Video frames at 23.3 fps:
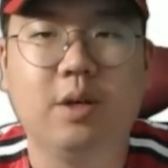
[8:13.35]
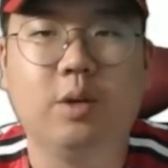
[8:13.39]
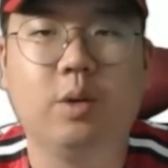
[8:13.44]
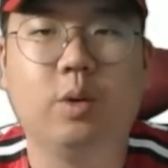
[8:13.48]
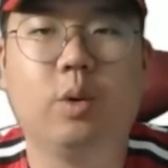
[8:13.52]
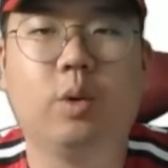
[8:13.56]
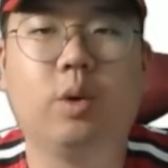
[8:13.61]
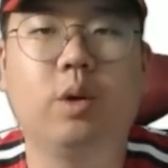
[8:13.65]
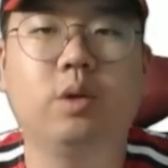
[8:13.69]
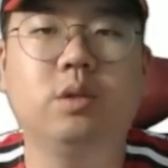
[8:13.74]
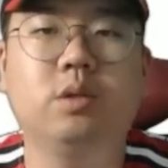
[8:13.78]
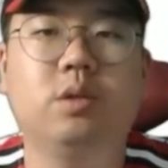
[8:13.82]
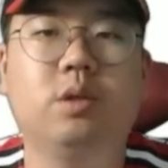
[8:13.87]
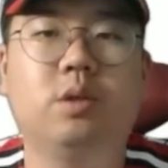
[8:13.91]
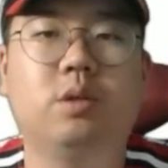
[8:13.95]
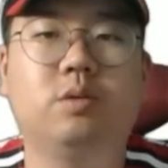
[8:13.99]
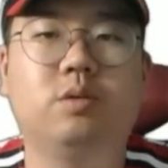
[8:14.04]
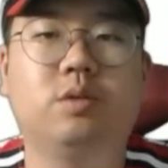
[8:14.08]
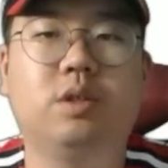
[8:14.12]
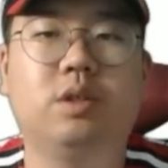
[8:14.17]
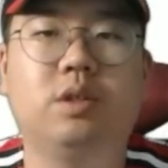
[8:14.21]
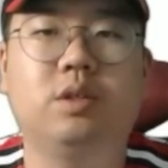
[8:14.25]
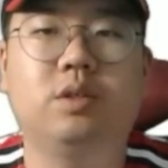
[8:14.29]
이런
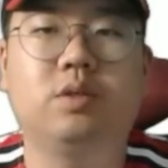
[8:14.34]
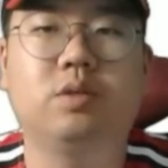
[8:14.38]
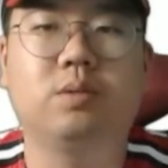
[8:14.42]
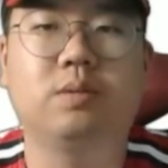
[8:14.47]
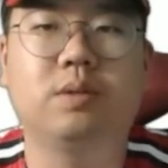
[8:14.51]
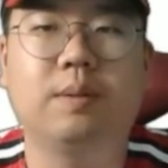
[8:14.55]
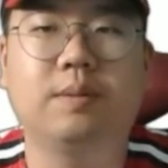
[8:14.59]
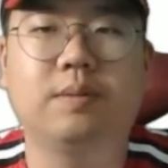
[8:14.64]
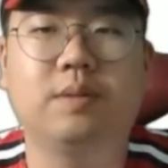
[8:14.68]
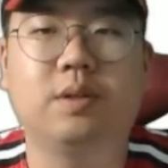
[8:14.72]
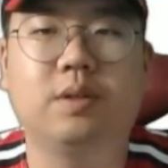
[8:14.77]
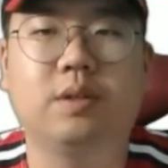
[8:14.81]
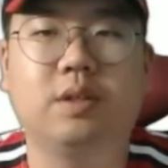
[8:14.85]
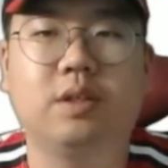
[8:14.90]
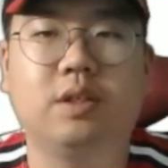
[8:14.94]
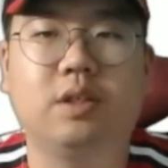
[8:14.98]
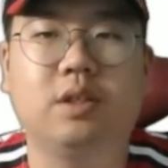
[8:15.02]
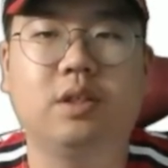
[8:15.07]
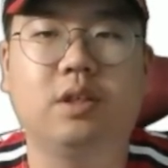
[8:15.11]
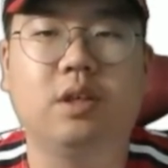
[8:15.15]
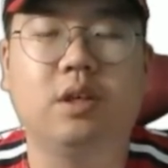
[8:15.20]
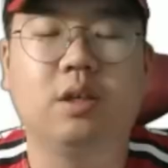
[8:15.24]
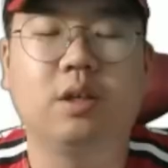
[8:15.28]
경우에 좀
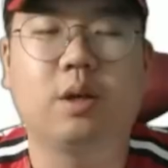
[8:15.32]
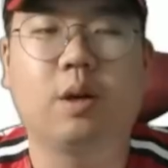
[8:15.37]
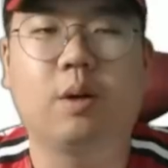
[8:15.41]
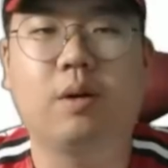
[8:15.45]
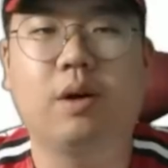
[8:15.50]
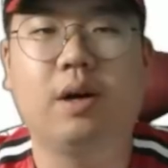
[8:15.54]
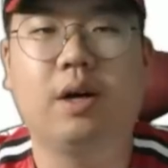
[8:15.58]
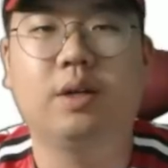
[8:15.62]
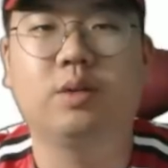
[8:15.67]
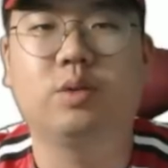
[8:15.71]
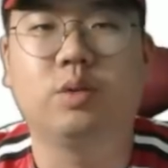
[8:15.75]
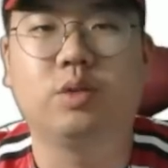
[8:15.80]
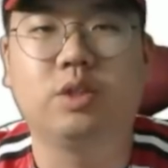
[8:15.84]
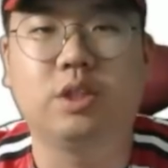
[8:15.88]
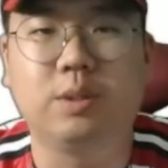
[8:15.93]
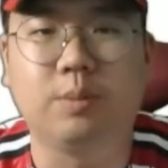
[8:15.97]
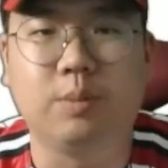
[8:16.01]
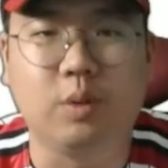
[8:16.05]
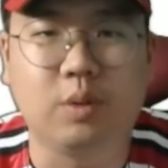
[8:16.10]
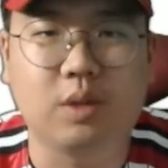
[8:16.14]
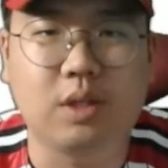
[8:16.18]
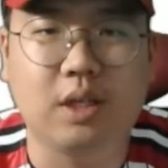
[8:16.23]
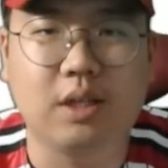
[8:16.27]
삼성이 결과가 좋지
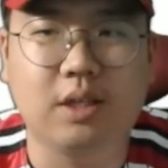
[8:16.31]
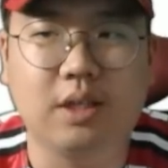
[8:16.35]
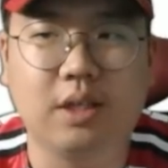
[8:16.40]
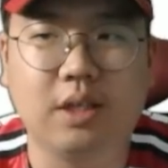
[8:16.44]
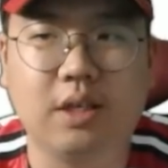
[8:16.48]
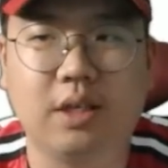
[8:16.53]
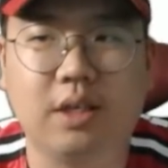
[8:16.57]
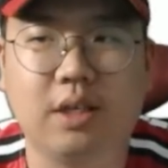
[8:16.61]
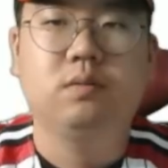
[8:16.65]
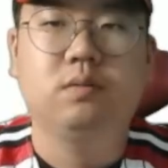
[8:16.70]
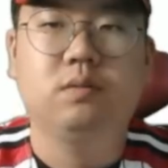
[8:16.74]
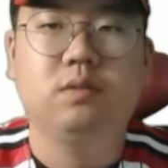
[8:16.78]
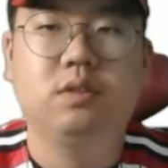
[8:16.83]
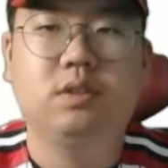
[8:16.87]
못한데